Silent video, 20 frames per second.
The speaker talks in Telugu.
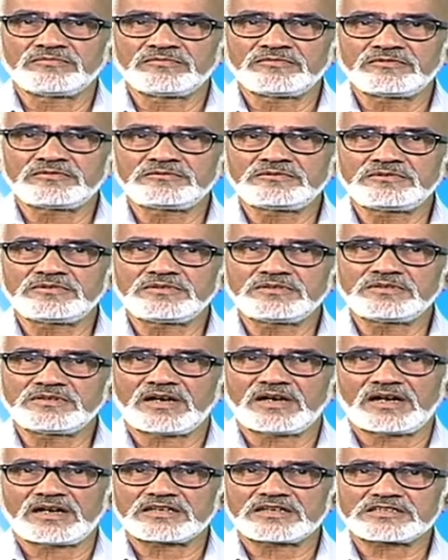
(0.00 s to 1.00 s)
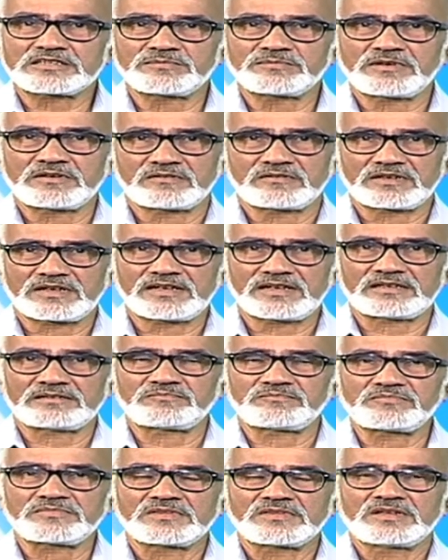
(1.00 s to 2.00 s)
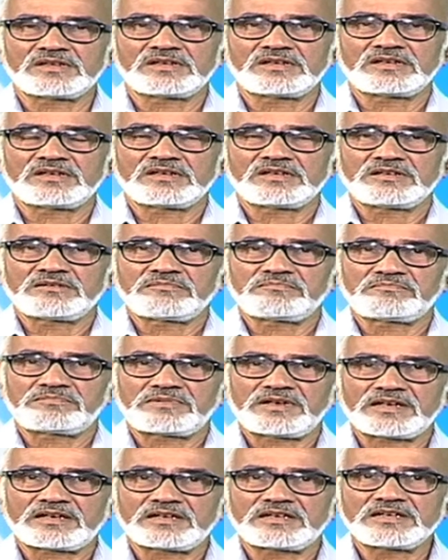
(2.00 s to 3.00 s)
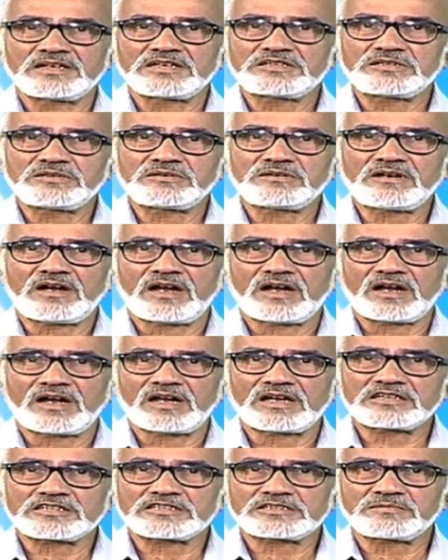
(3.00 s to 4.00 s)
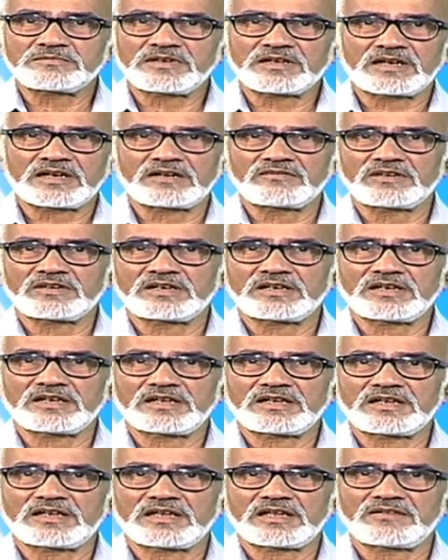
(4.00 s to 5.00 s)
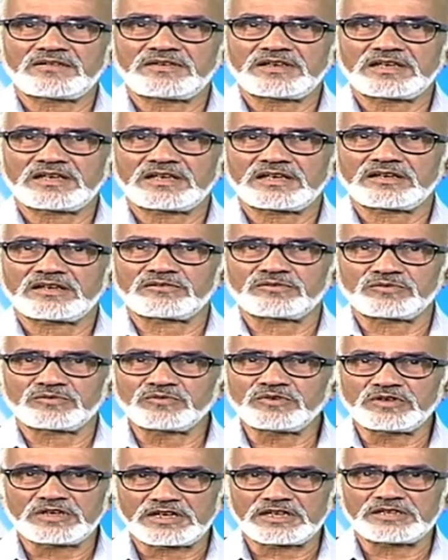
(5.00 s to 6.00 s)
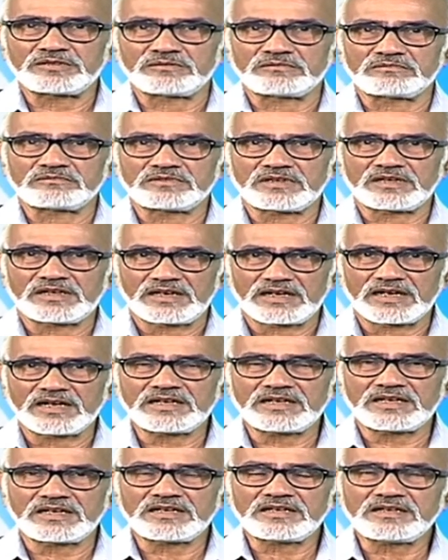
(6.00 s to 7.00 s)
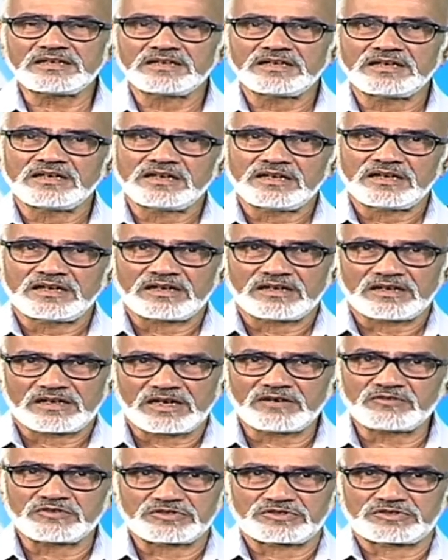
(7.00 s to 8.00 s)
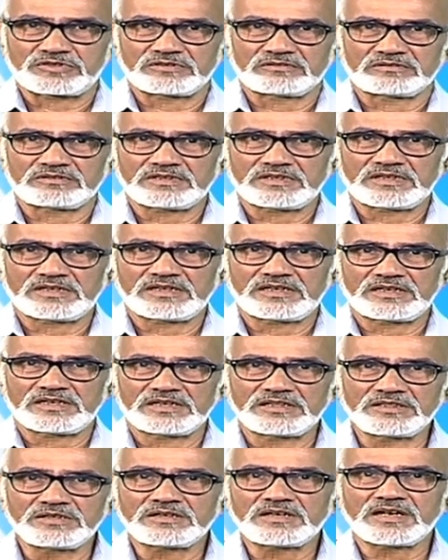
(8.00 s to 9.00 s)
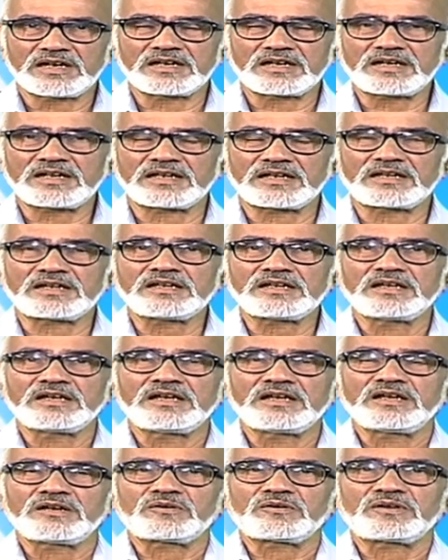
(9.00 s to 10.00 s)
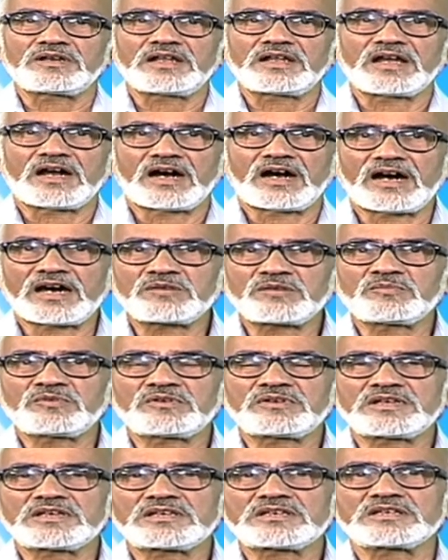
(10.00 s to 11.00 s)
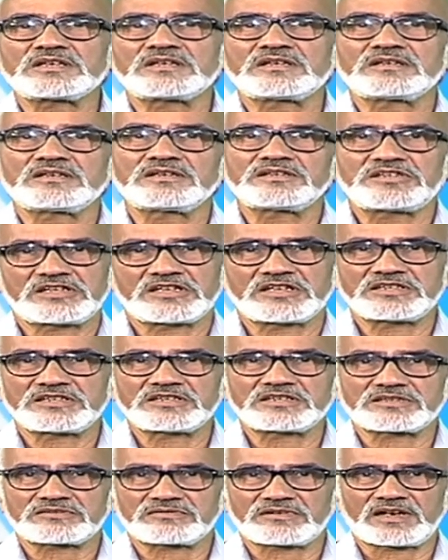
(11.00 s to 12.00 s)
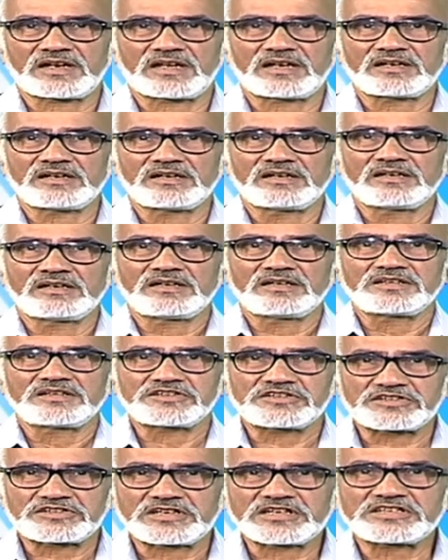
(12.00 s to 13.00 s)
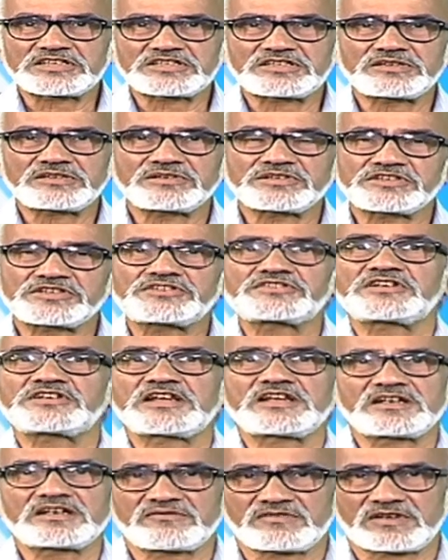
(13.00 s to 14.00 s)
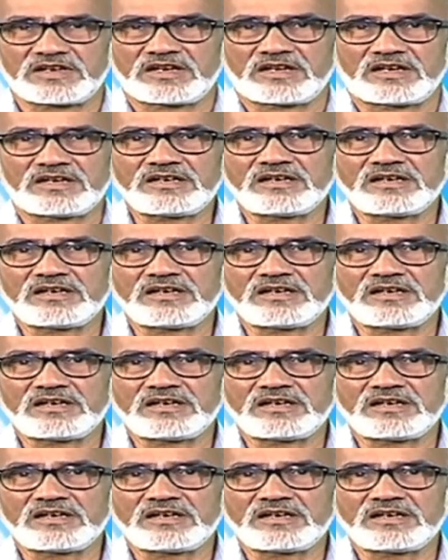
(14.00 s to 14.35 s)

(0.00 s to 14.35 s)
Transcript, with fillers: ముందు ఆస్తమా ఉంటే ప్రెగ్నెన్సీలో ఆస్తమా రావాలని ఏమీ రూల్ లేదు కానీ రావచ్చు ఎందుకంటే కొన్ని హార్మోనల్ చేంజెస్ వల్ల స్ట్రెస్ స్ట్రెయిన్ వల్ల